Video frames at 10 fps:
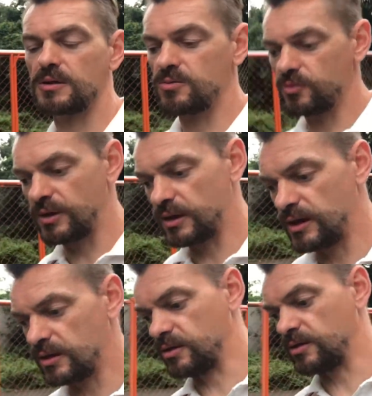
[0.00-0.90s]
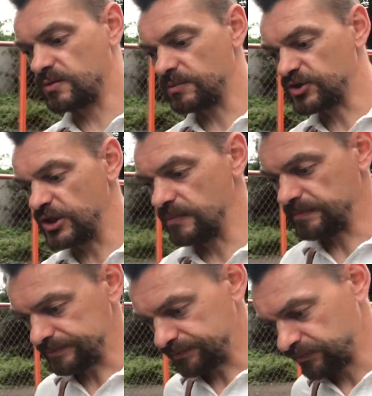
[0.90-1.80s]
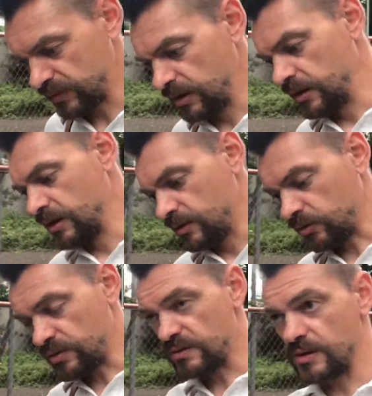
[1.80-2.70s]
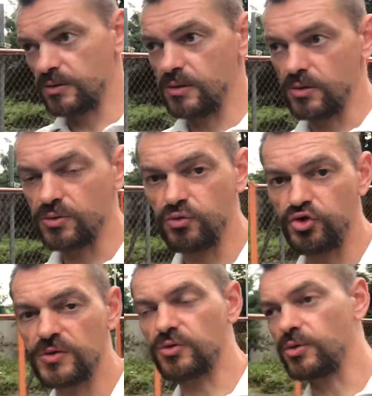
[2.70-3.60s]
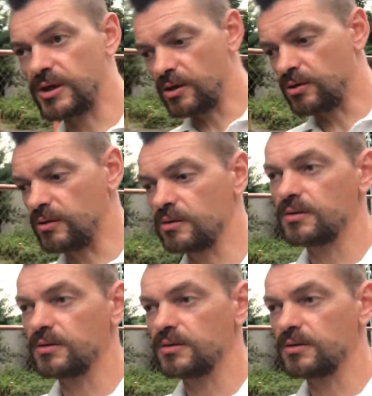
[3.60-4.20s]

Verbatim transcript: qui sont derrière ces machines. Donc ça c'est un, sujet sur lequel euh,